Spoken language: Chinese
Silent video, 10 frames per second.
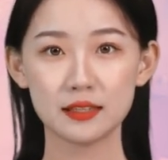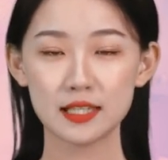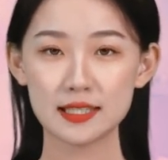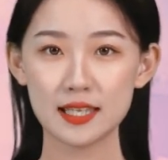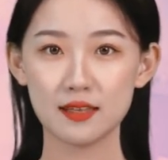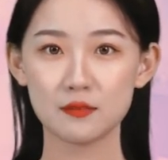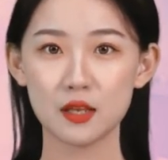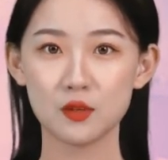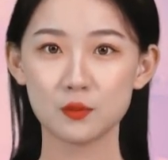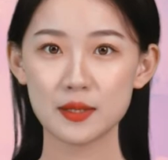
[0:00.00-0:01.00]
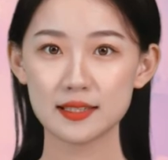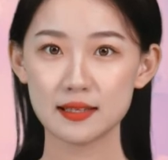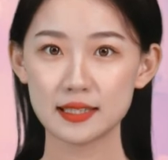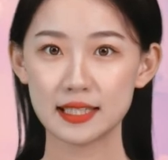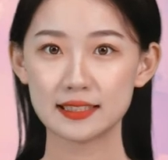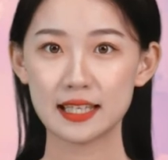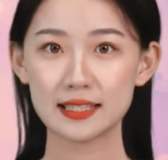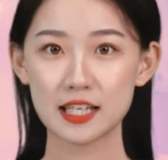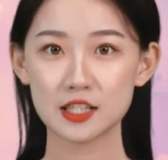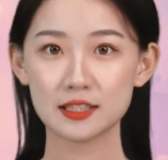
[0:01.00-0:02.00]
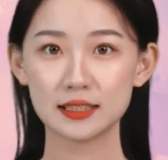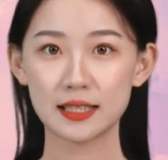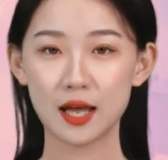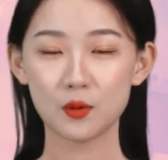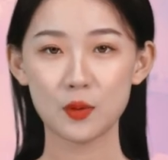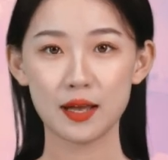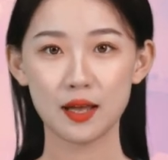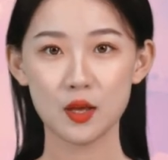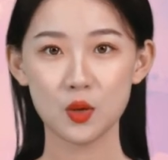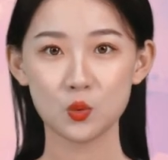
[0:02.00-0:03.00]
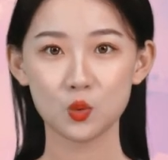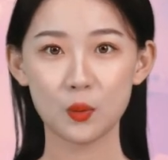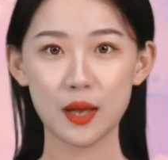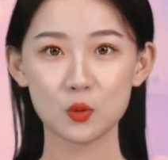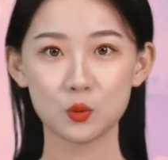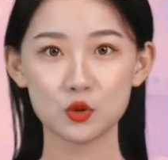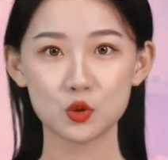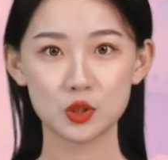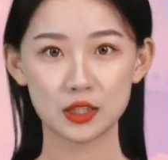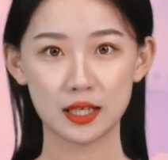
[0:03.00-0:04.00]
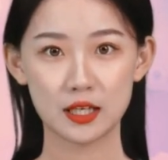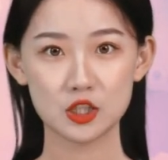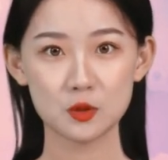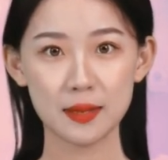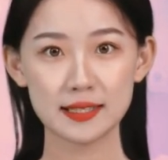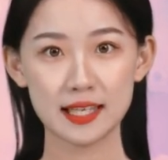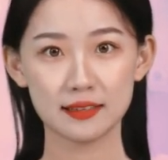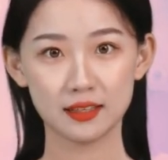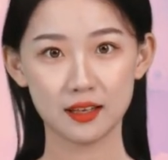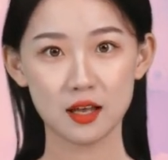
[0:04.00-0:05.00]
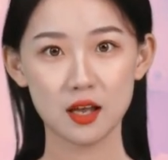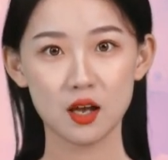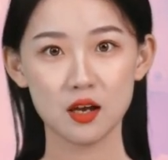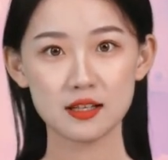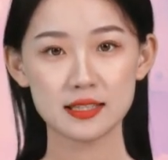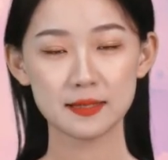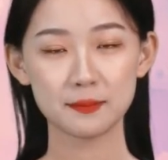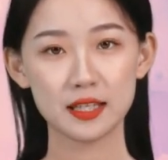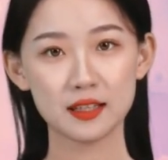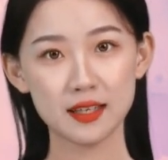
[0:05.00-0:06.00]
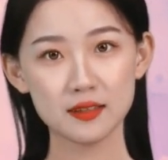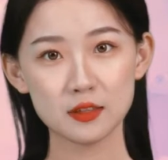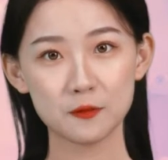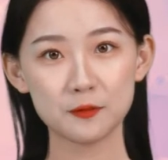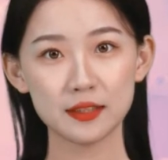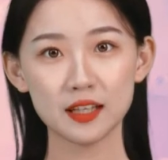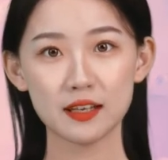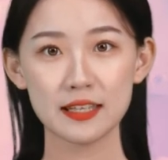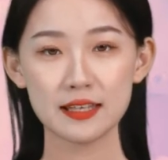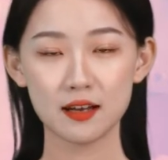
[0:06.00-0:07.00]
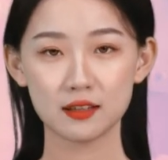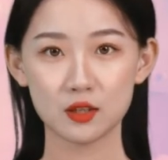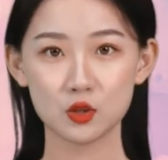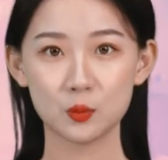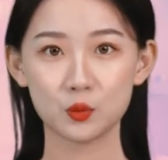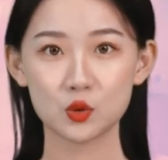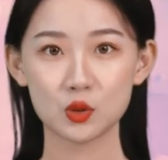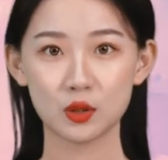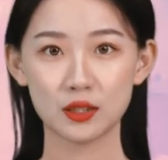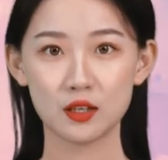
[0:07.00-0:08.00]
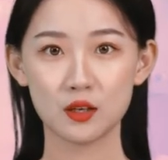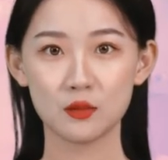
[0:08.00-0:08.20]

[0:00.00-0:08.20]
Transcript: 以前元宵节大家吃的汤圆，无外乎就是黑芝麻馅的，而且每个人能分到一两个就不错了。